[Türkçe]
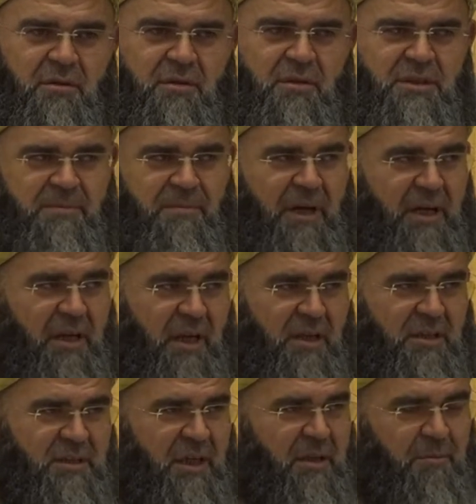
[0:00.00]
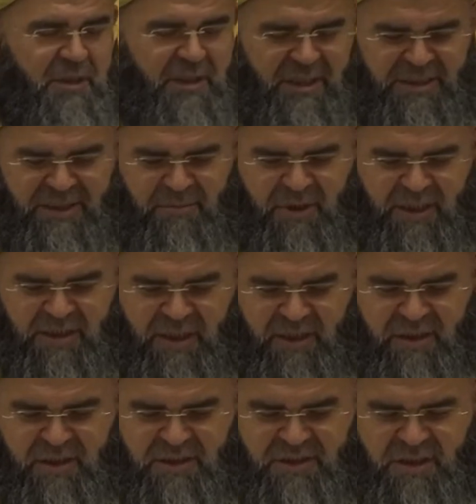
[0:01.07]
İsmail Aleyhisselam'ın teslimiyeti
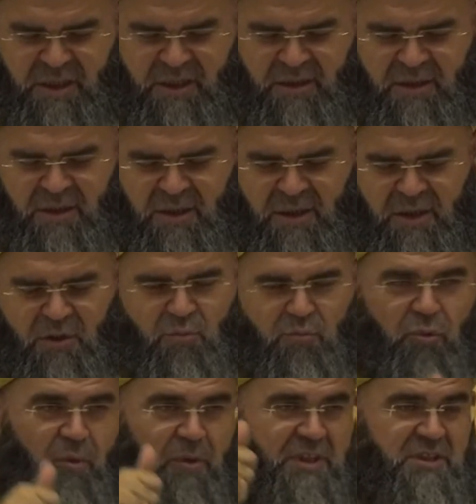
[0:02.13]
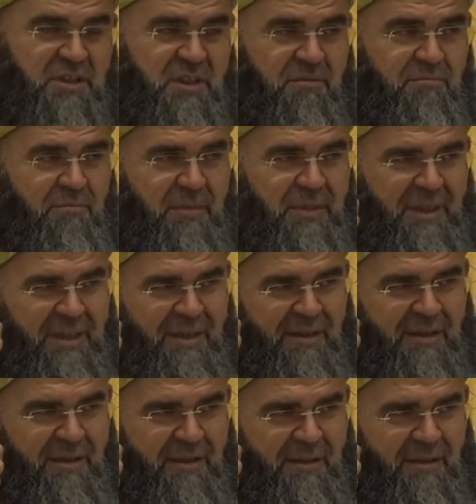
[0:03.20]
arkadaşlar, babacığım,
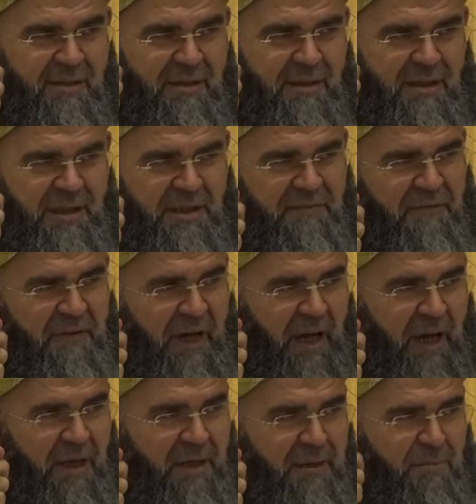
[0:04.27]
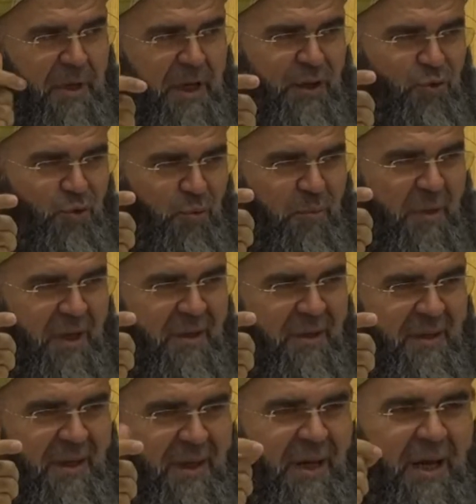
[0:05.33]
if'al ma tu'mar.
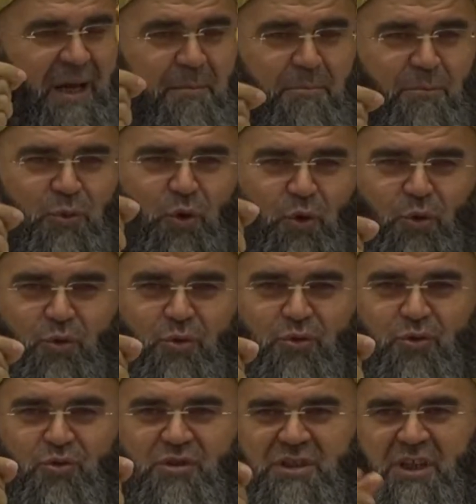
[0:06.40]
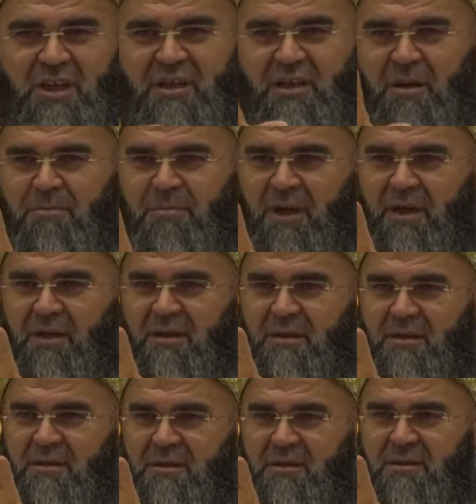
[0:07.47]
Emrolunduğun şeyi yap ya.
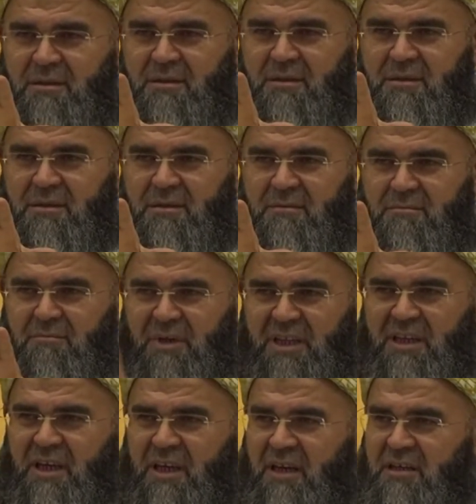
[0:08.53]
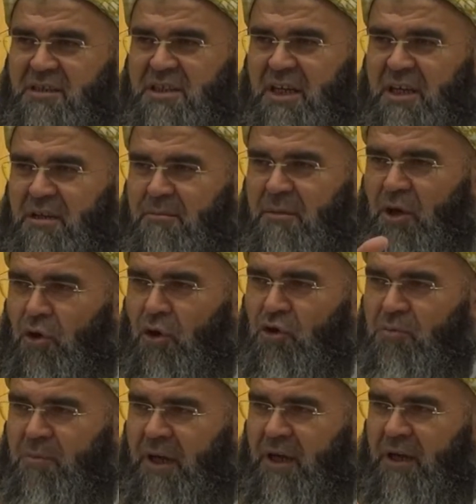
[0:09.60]
Benden yani çekinme,
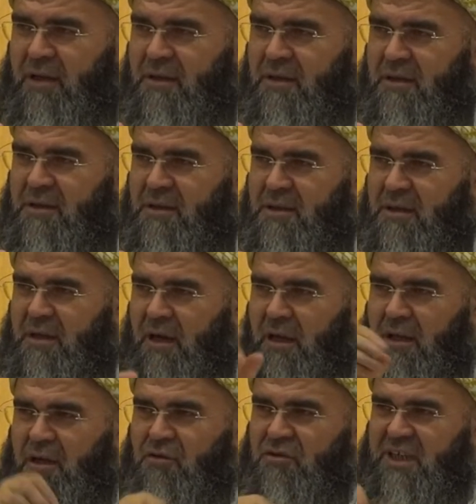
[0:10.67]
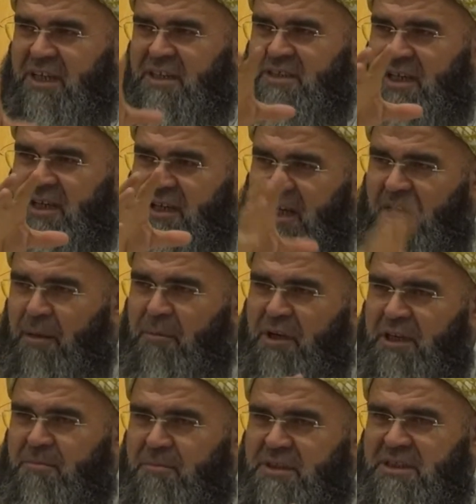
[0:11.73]
korkma ya. Yani. Allahu Teala sana ne
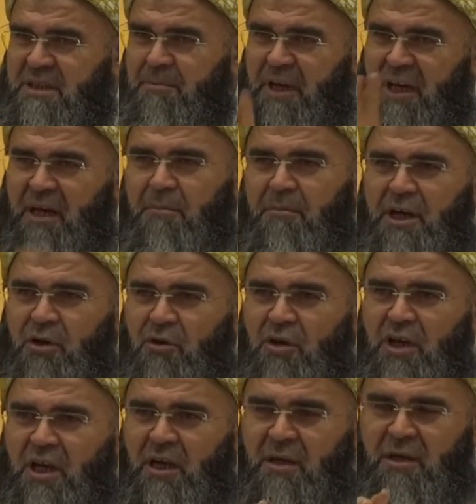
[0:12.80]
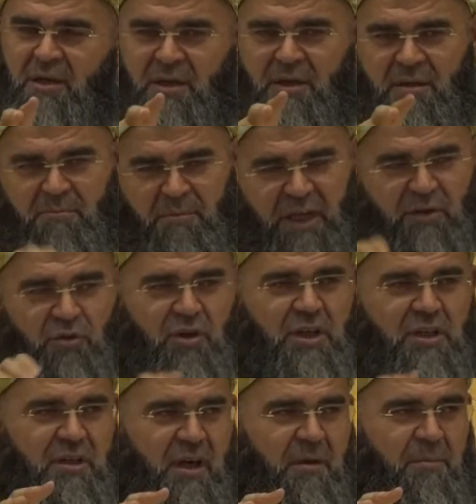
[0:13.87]
emretmişse peygamber olarak ben de
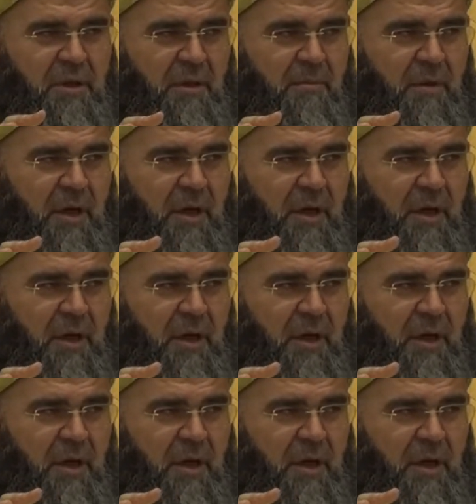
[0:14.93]
ona tabiyim.